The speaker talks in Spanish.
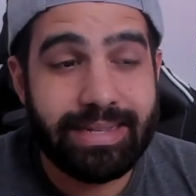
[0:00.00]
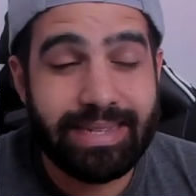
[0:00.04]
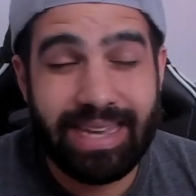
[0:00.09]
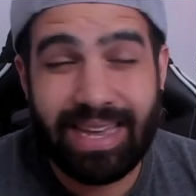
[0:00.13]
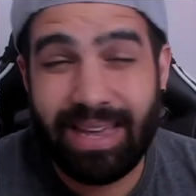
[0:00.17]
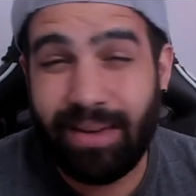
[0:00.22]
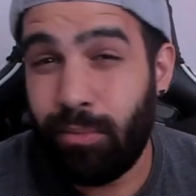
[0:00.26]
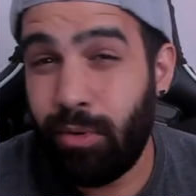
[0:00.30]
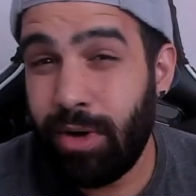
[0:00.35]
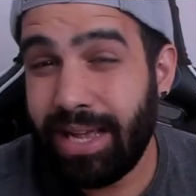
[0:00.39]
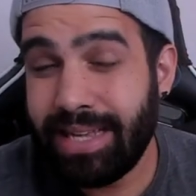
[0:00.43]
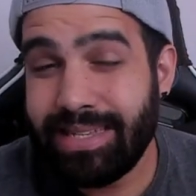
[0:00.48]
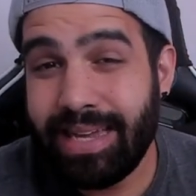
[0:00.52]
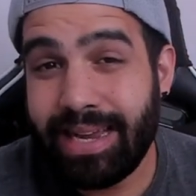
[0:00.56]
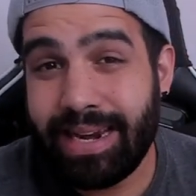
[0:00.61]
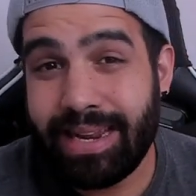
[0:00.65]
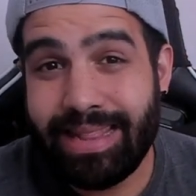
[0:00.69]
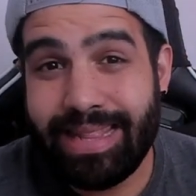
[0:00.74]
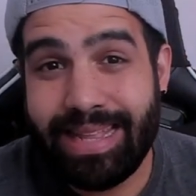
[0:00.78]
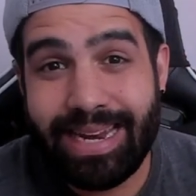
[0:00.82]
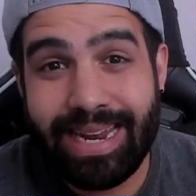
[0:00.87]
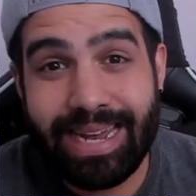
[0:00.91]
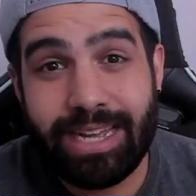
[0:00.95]
Así que voy a
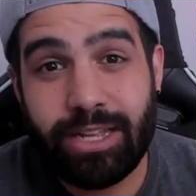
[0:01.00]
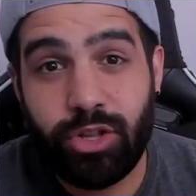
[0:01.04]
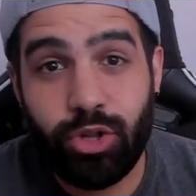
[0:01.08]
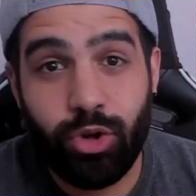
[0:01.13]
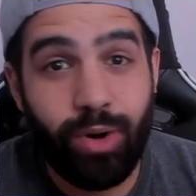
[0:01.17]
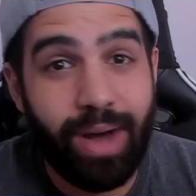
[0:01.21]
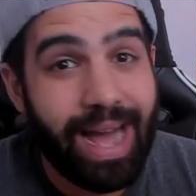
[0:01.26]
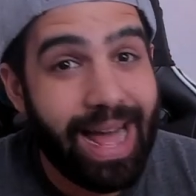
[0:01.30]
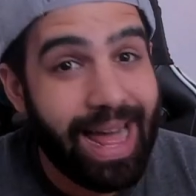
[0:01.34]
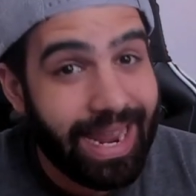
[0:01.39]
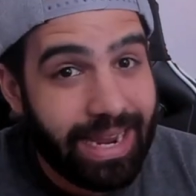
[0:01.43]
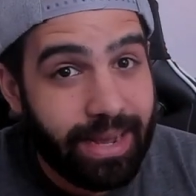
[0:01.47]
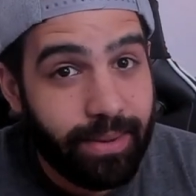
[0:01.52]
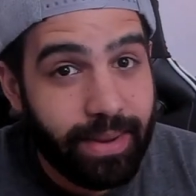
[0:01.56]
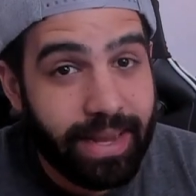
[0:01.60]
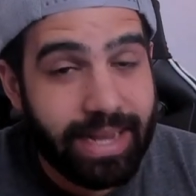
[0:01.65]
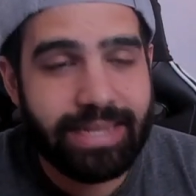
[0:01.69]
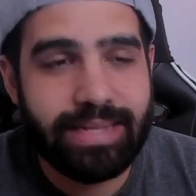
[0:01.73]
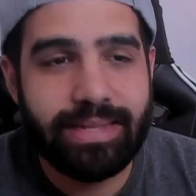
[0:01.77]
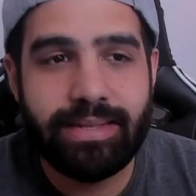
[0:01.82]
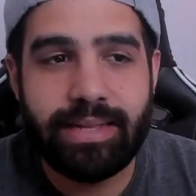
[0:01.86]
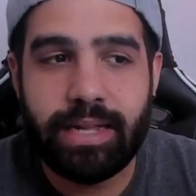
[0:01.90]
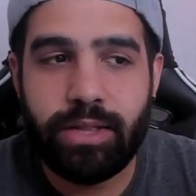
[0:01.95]
hacer directo a la
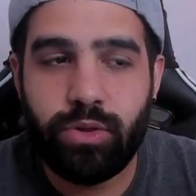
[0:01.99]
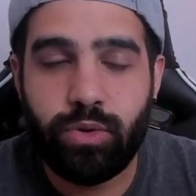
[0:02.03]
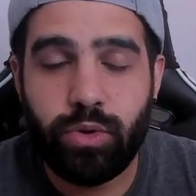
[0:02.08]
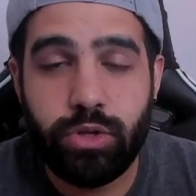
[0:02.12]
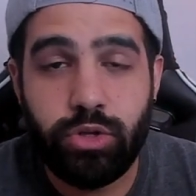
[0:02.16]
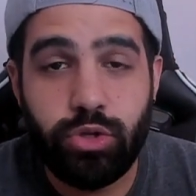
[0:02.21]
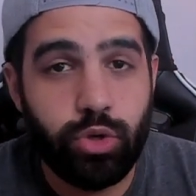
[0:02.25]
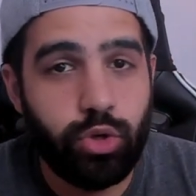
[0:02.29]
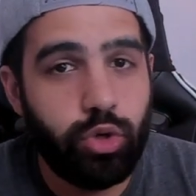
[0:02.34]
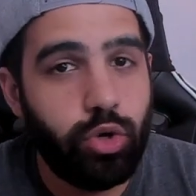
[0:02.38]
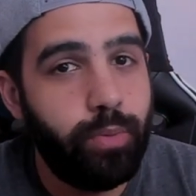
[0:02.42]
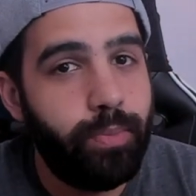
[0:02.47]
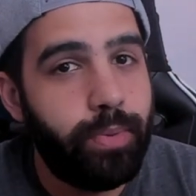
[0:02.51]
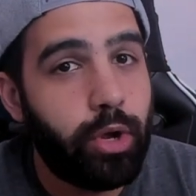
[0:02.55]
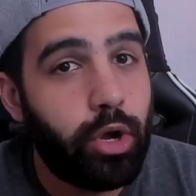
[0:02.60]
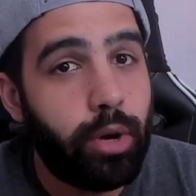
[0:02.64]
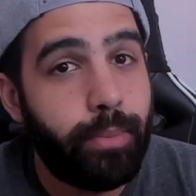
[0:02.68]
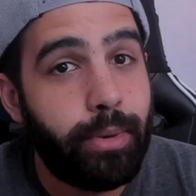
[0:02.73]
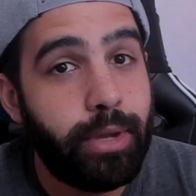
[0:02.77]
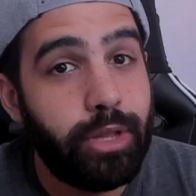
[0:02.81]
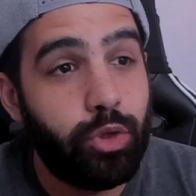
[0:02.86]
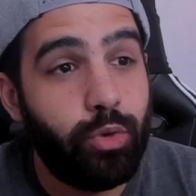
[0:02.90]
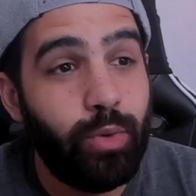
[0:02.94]
vez, tanto en YouTube
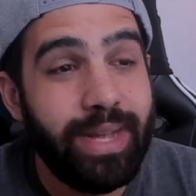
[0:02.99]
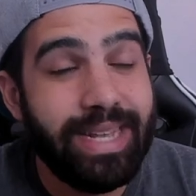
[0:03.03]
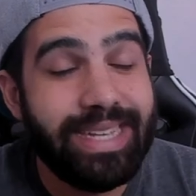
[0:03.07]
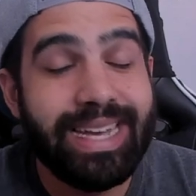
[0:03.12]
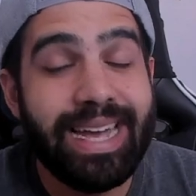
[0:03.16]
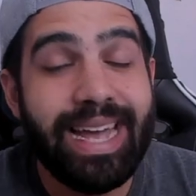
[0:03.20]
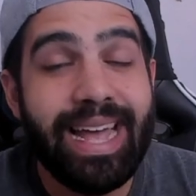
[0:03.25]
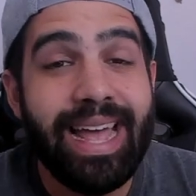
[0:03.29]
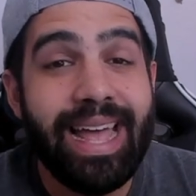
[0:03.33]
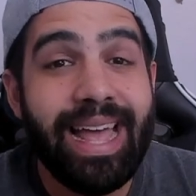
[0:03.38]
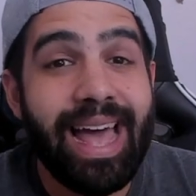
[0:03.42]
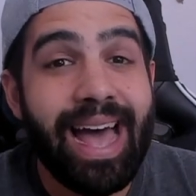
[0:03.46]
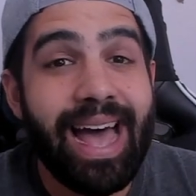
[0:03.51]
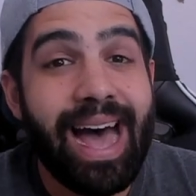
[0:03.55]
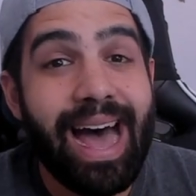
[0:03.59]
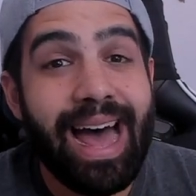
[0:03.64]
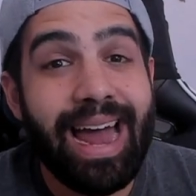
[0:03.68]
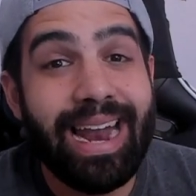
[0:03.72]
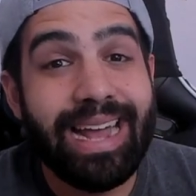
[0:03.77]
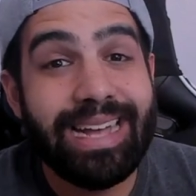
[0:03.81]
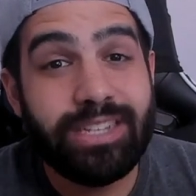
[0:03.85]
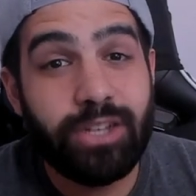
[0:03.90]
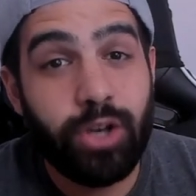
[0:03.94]
como en Twitch,
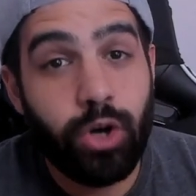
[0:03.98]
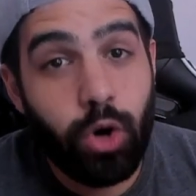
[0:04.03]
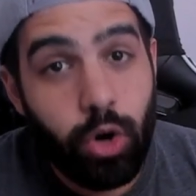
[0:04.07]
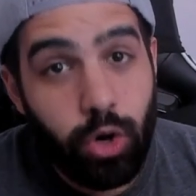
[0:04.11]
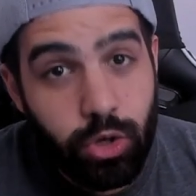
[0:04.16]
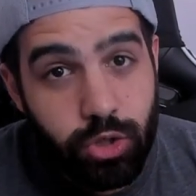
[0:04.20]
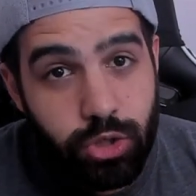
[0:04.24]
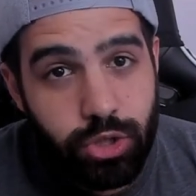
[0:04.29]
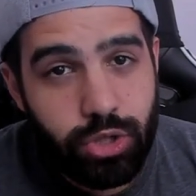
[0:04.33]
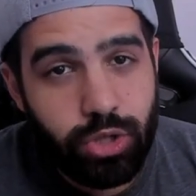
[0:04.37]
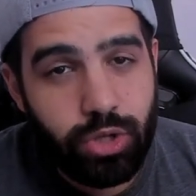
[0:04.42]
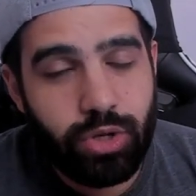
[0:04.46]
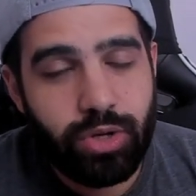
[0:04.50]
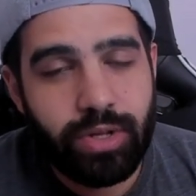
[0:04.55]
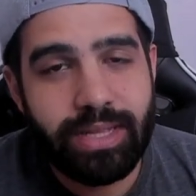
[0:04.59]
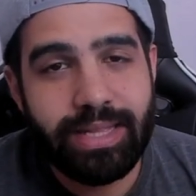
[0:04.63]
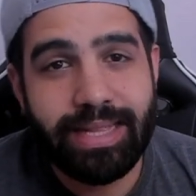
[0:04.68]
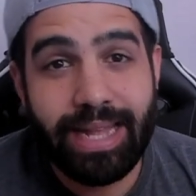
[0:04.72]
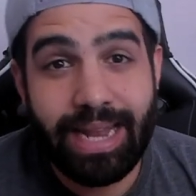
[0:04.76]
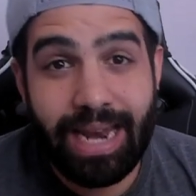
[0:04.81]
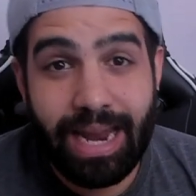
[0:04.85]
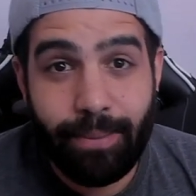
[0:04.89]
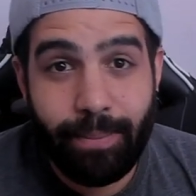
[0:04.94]
a las 8
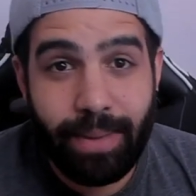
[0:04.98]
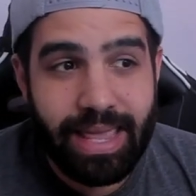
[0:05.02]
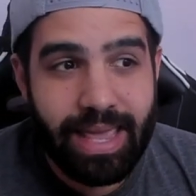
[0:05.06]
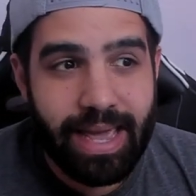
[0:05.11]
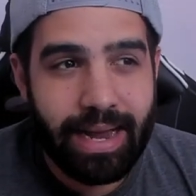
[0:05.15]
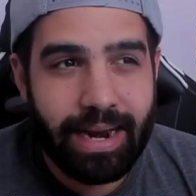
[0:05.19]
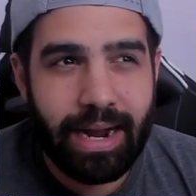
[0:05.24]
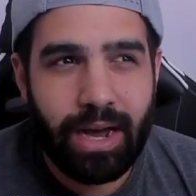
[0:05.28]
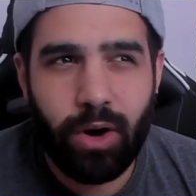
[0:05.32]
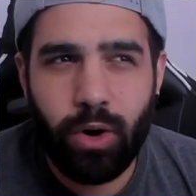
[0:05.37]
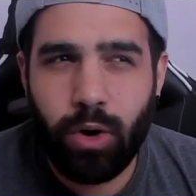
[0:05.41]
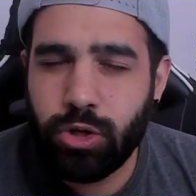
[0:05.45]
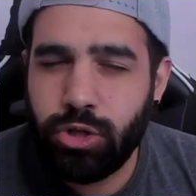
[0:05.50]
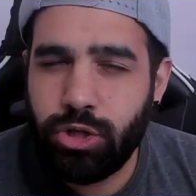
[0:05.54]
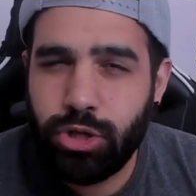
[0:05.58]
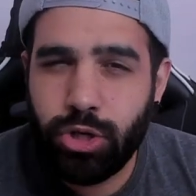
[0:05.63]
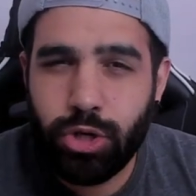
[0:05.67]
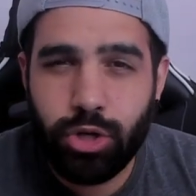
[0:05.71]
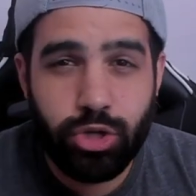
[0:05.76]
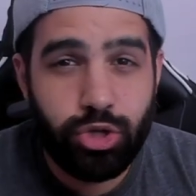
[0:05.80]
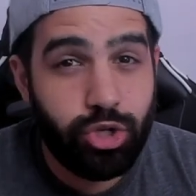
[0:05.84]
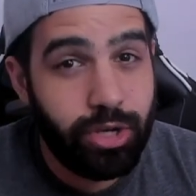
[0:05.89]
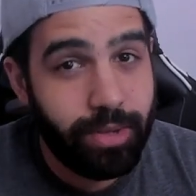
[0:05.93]
de la mañana,
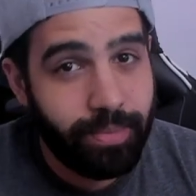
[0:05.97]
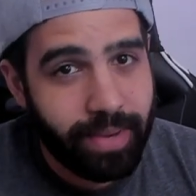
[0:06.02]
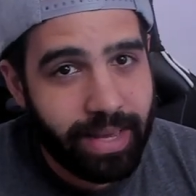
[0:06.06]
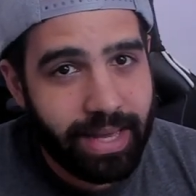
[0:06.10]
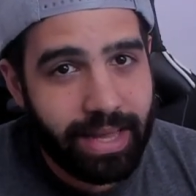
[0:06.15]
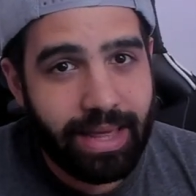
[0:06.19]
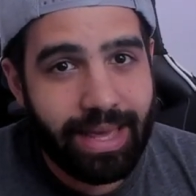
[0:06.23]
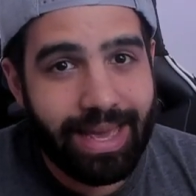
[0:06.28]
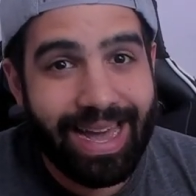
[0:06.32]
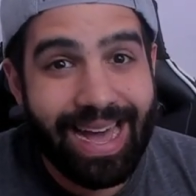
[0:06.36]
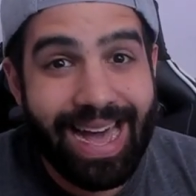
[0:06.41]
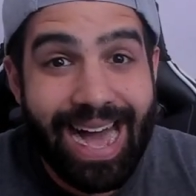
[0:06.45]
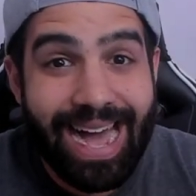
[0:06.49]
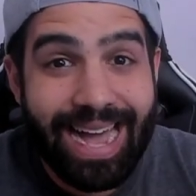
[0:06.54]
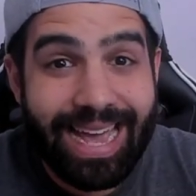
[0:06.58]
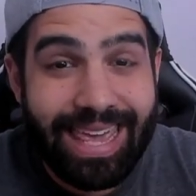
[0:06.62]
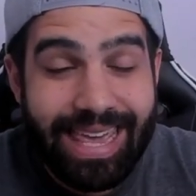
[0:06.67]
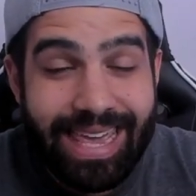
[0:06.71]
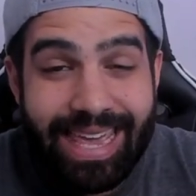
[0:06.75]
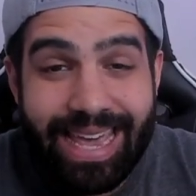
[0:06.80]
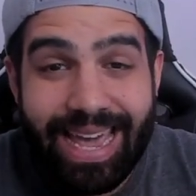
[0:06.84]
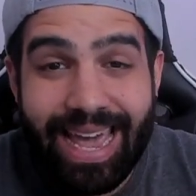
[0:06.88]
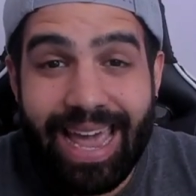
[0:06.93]
8, 8 y media,
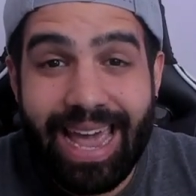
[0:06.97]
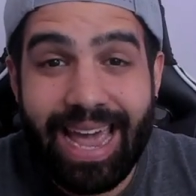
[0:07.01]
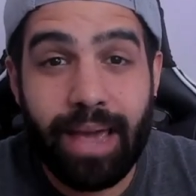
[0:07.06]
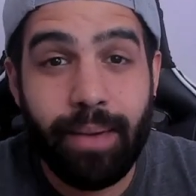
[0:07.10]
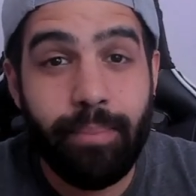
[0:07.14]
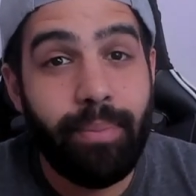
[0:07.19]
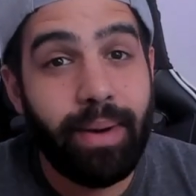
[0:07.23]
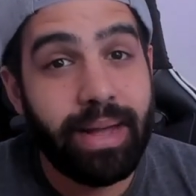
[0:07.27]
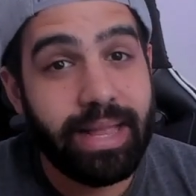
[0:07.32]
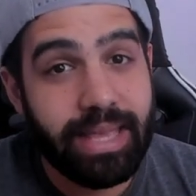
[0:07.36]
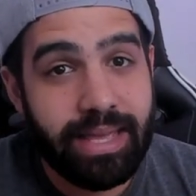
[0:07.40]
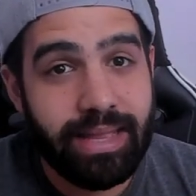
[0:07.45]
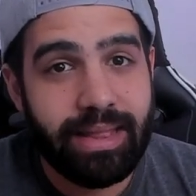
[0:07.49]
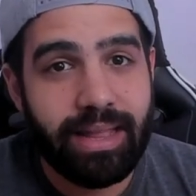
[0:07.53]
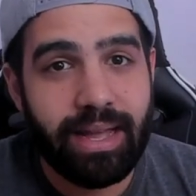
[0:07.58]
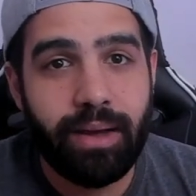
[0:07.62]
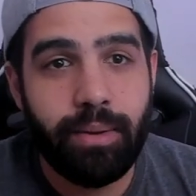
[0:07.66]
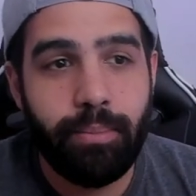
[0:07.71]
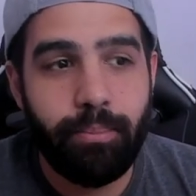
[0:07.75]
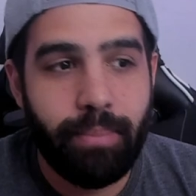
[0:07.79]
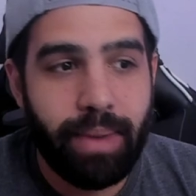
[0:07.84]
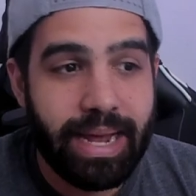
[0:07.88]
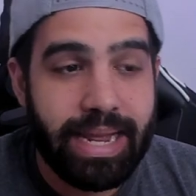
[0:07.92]
aquí en
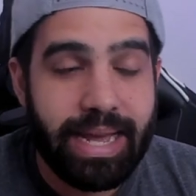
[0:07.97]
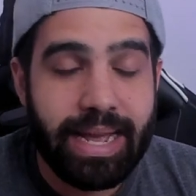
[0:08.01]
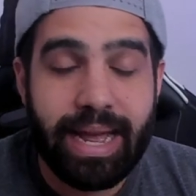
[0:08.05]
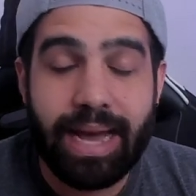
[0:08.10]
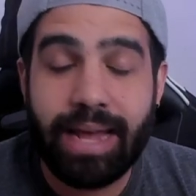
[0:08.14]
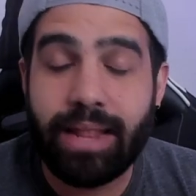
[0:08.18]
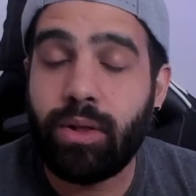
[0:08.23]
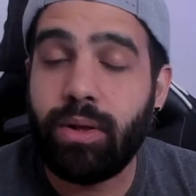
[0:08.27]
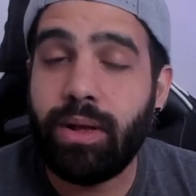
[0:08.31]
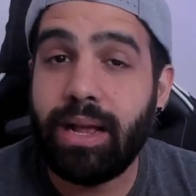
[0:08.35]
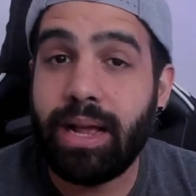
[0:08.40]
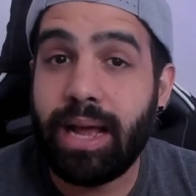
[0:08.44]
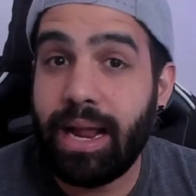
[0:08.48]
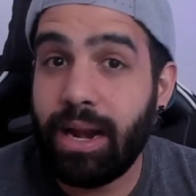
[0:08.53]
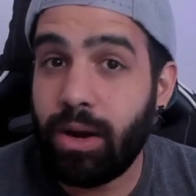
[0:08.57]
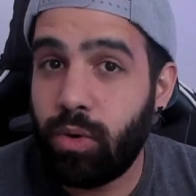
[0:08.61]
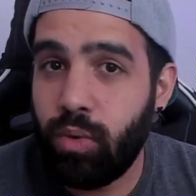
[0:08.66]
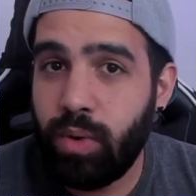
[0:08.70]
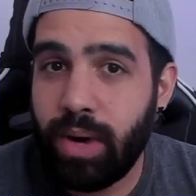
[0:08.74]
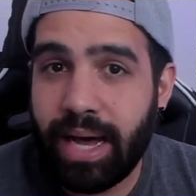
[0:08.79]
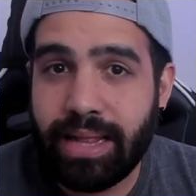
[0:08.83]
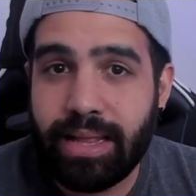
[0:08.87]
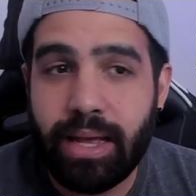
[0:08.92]
Españita, ¿vale?
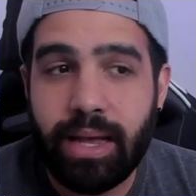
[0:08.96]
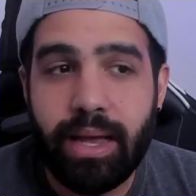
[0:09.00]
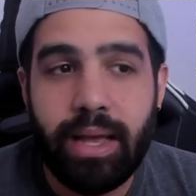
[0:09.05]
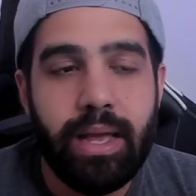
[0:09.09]
calculad